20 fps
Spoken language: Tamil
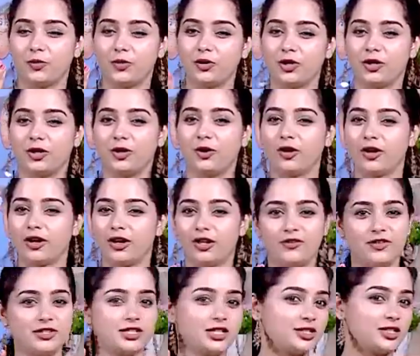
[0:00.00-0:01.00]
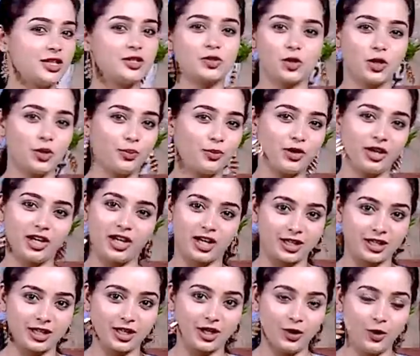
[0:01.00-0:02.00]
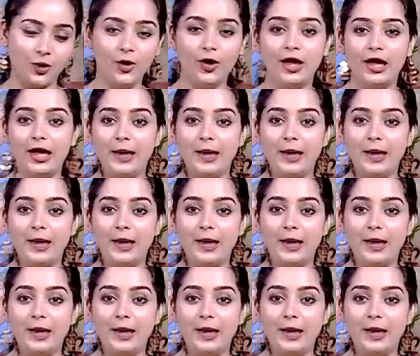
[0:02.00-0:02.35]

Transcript: ஒன்றோ ரெண்டு வெஜ்ஜீஸ் தான் சொல்ல போகிறேன் எனக்கு தெரியும்